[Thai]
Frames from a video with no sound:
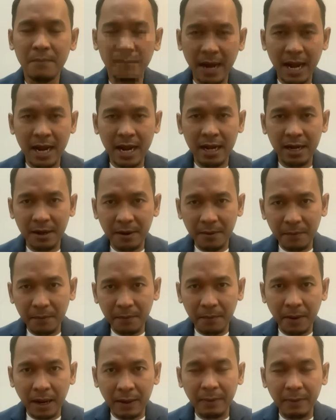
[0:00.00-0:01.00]
มัน
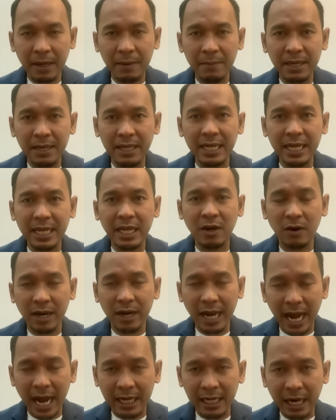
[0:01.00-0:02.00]
มันเป็นมิติของ
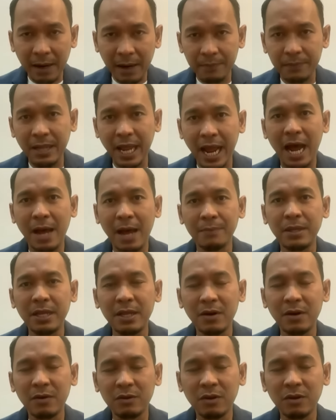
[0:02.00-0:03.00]
การคำถามที่
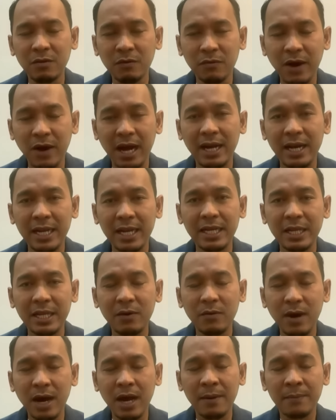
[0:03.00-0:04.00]
เราต้องฟังให้ดี
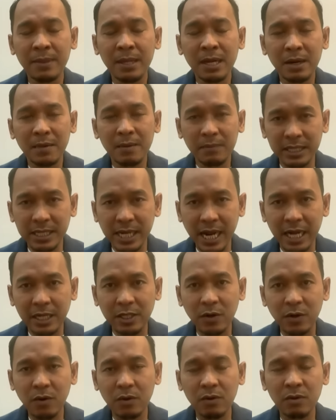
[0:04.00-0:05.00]
ว่าประชา
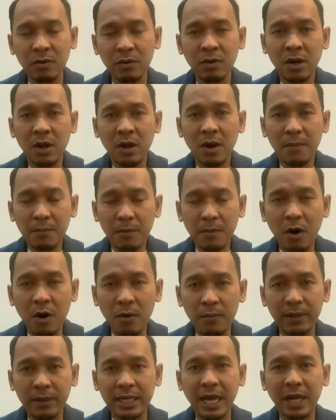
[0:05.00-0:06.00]
ชนมอง
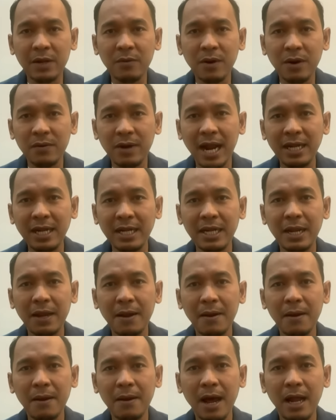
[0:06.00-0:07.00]
เหมือนกันว่ารัฐเนี่ย
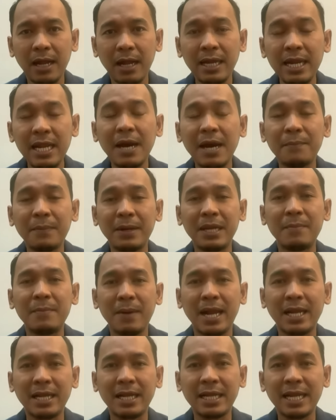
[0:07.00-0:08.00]
เลือกปฏิ
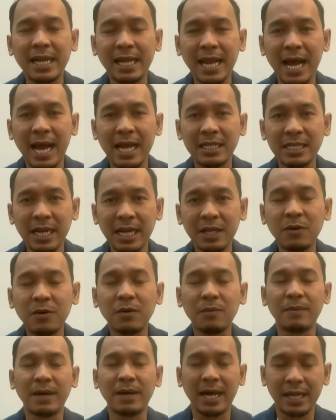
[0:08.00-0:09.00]
บัติในการใช้ก
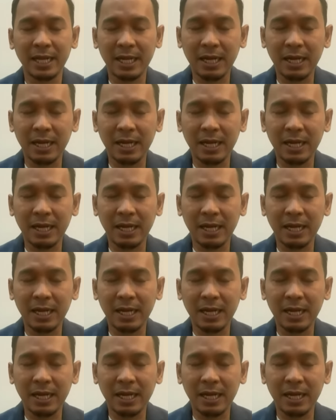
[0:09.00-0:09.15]
ฎหมาย